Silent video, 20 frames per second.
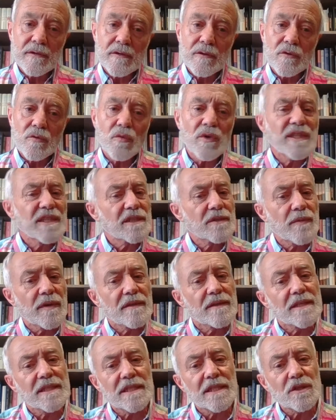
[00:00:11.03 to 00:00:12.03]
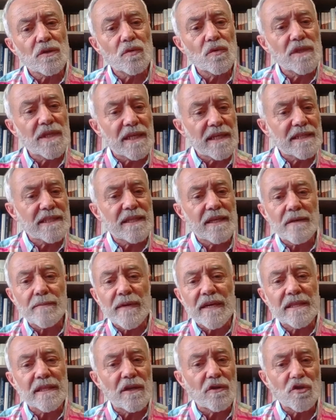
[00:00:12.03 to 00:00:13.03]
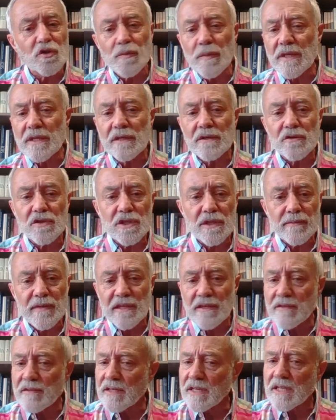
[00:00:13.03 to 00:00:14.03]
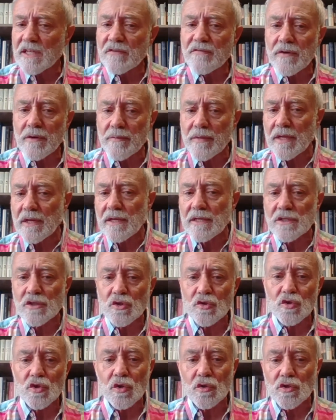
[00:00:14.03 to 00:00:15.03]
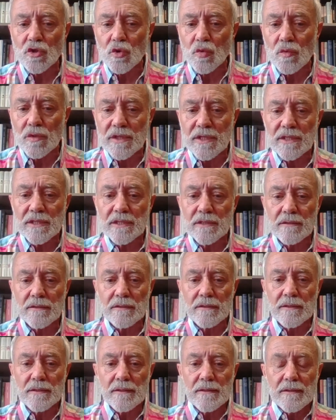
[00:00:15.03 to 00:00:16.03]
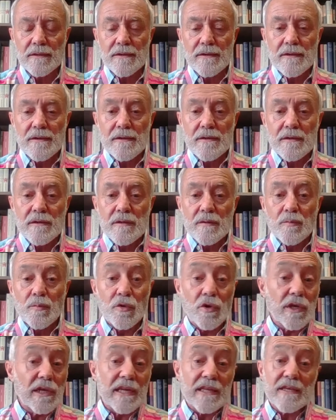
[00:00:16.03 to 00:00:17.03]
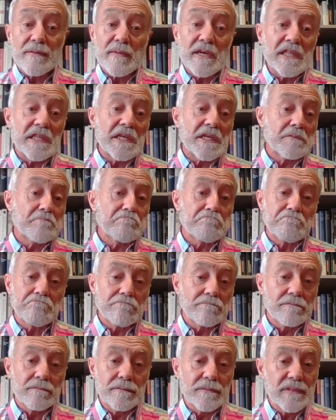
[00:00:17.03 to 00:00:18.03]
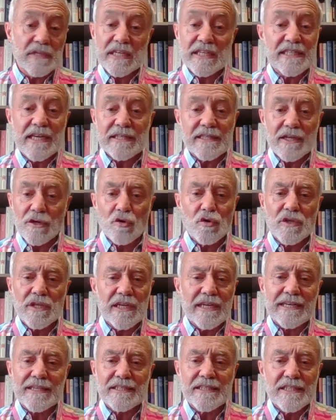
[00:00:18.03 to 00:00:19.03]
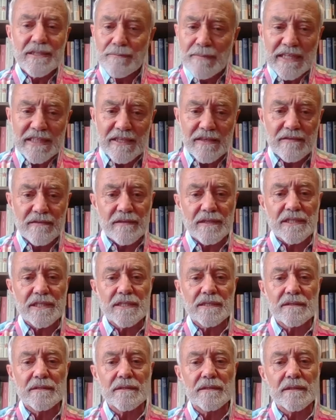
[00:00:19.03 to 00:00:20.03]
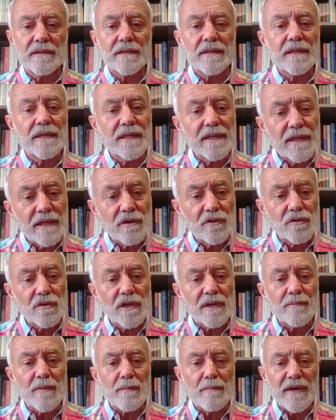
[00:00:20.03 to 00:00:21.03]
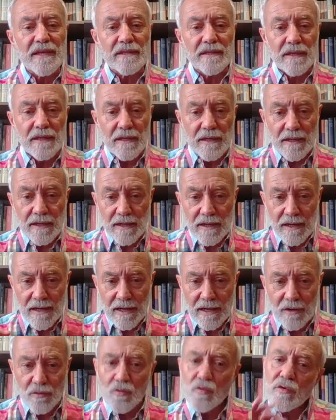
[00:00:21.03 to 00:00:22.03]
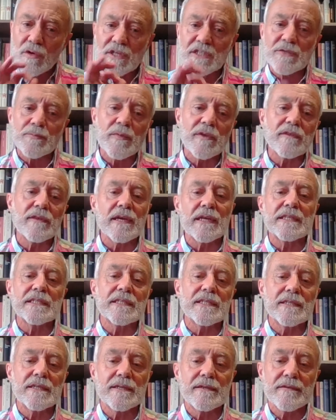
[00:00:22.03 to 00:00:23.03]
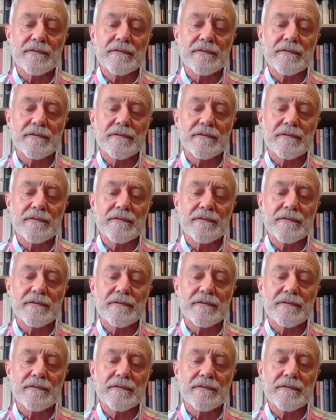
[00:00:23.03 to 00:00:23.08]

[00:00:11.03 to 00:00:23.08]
¿Cuántas veces escuchan esta demanda los médicos de medicina de familia en sus consultas? Porque la demanda es categórica y sin matices. Quiero que me mande a un especialista.